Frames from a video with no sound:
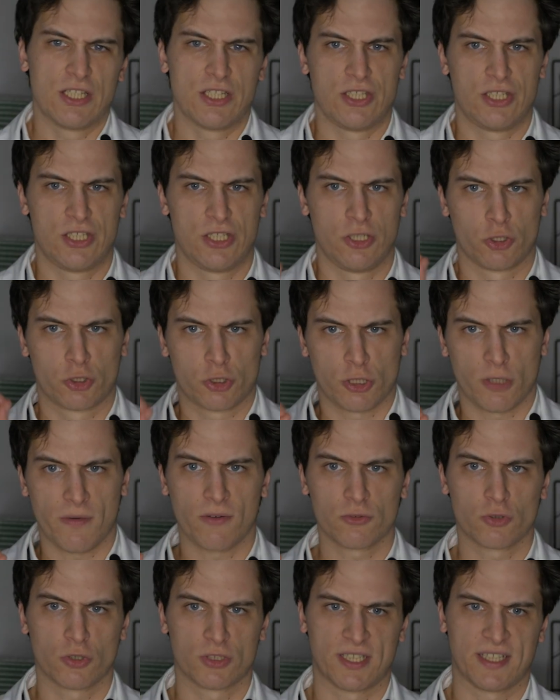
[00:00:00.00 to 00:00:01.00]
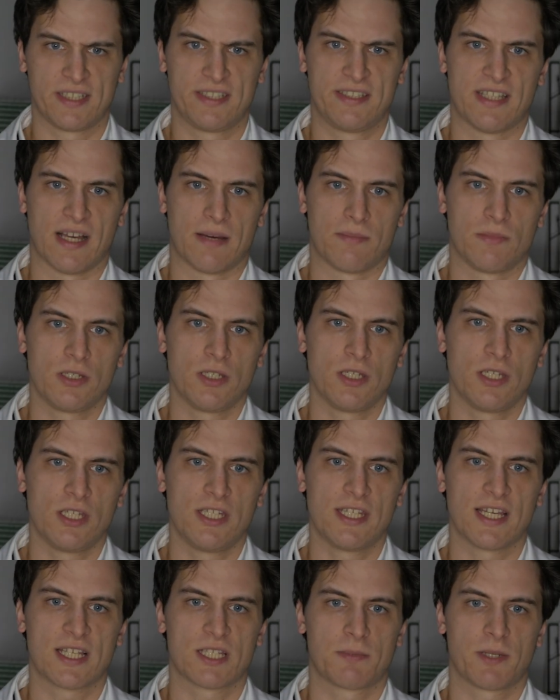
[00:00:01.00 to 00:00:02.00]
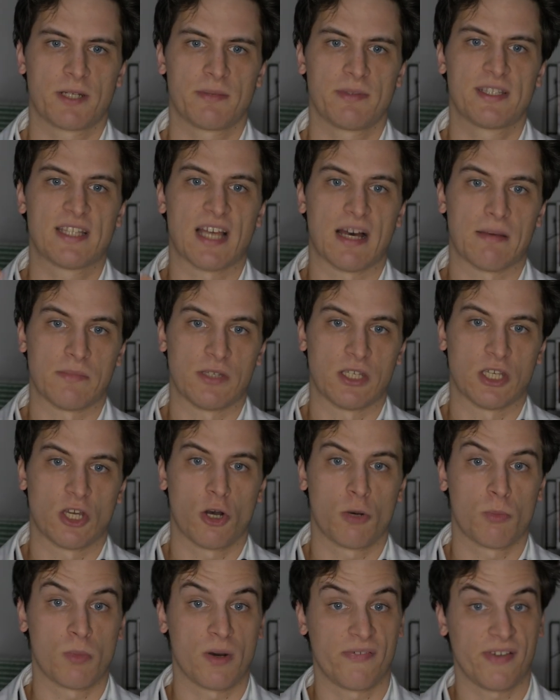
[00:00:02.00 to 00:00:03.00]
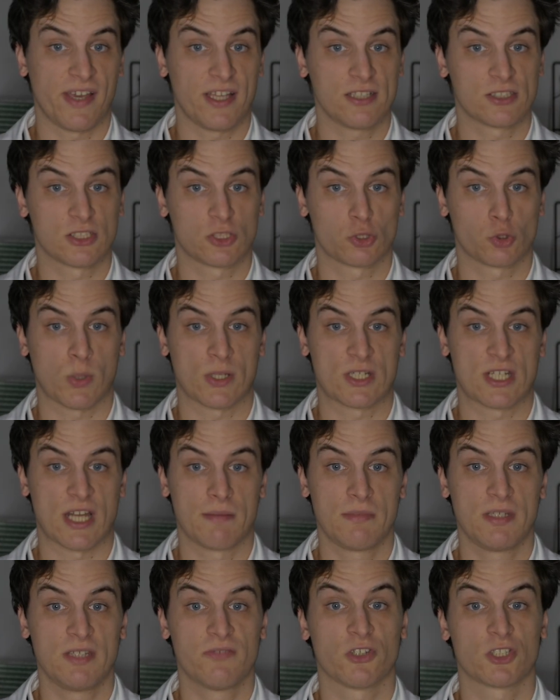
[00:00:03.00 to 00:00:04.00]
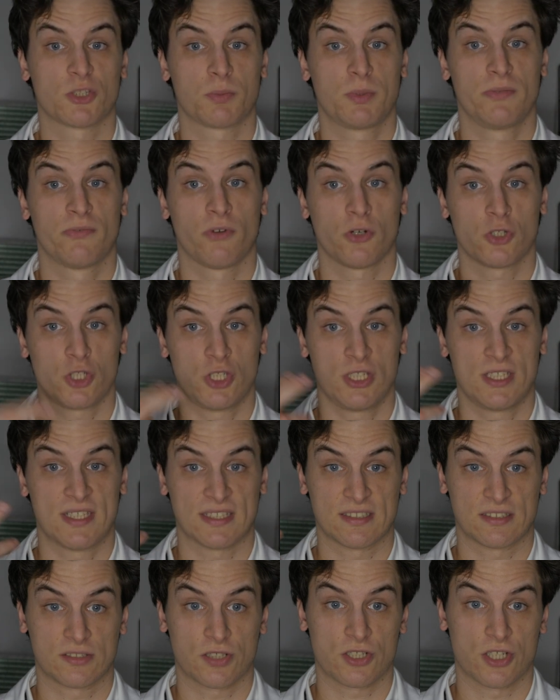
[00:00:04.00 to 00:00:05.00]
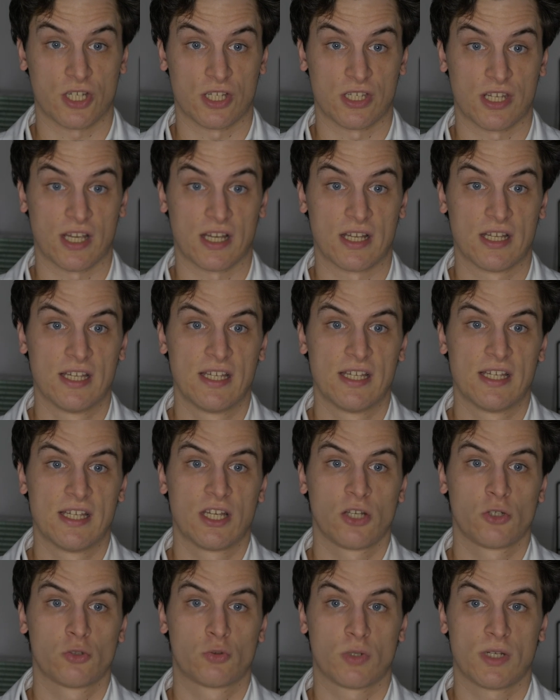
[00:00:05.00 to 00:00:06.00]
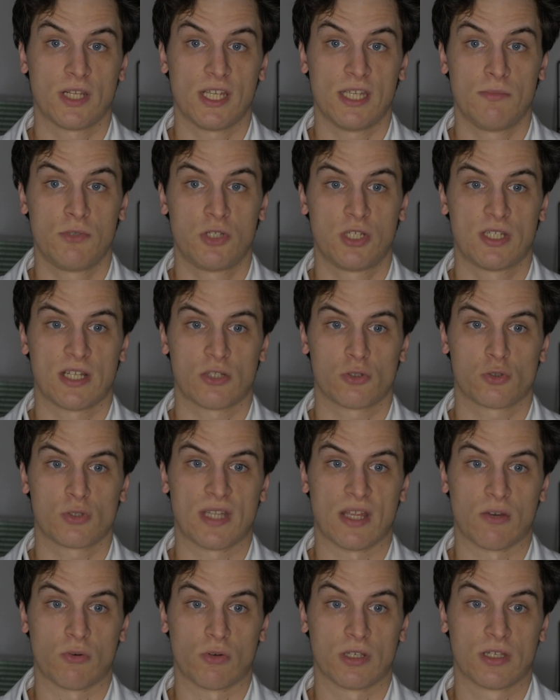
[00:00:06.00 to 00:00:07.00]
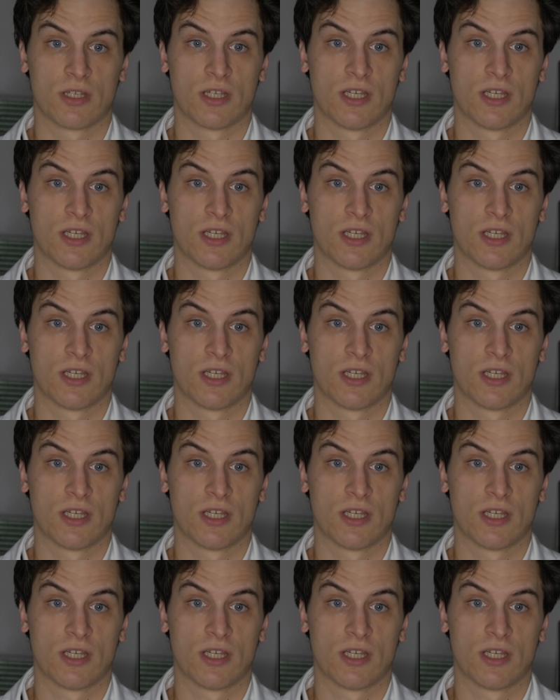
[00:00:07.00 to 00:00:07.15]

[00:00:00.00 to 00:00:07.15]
Zilustrował to sekcjami i eksperymentami, omawiając ze słuchaczami wątpliwości i zastrzeżenia, które im się nasunęły.